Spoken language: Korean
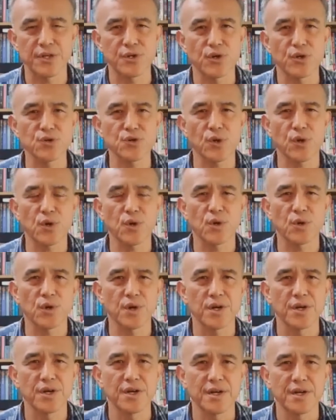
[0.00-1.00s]
막 영토를
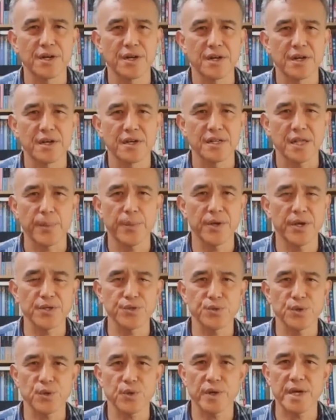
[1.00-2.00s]

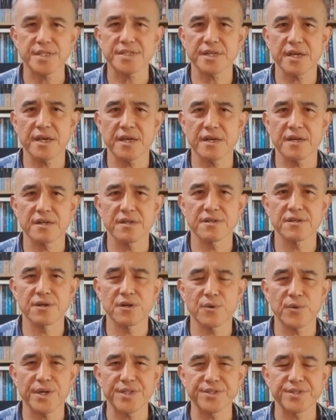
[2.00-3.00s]
태평양 쪽으로 확장해 가는
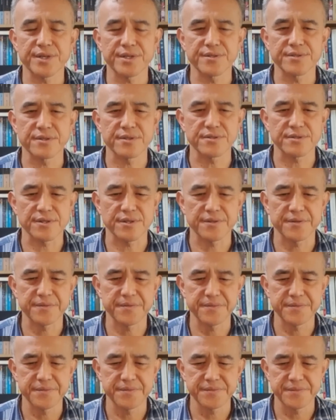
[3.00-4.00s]
그런 과정이 있었죠.
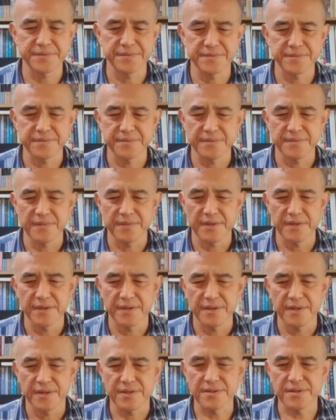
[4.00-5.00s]

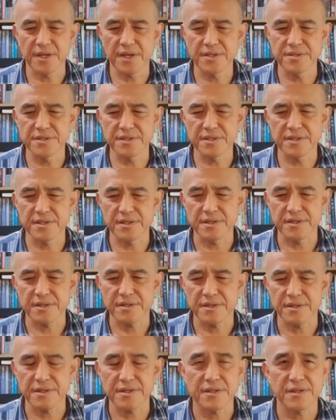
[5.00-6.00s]
그때 이제
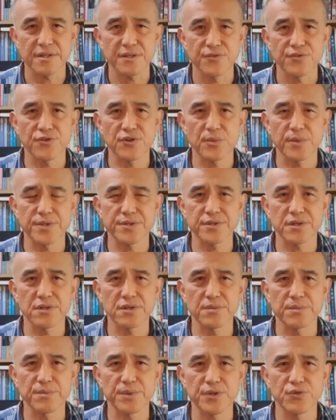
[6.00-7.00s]

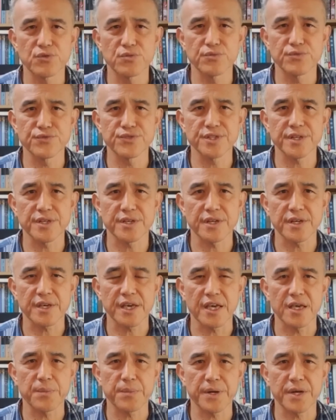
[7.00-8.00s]
유럽에서는 미국 문제에
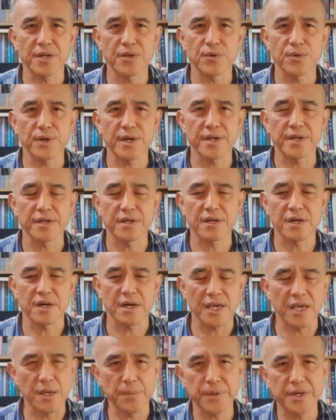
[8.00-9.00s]
개입하려고 하니까
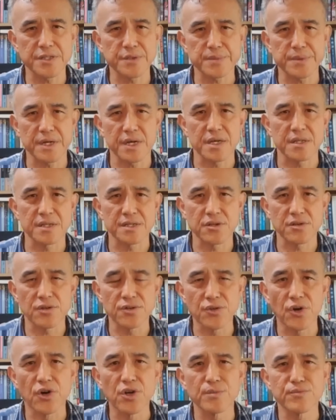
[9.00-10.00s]
개입하지 마.
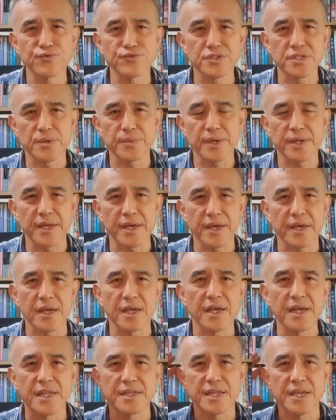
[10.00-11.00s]
너는 너희 문제만
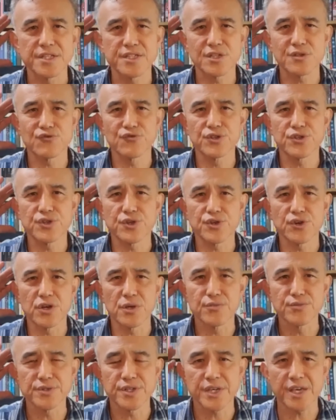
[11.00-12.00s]
해. 대신 우리도
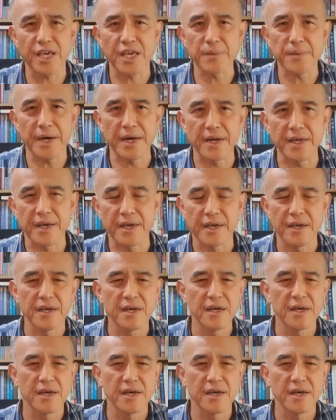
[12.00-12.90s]
너희 문제 개입 안 해.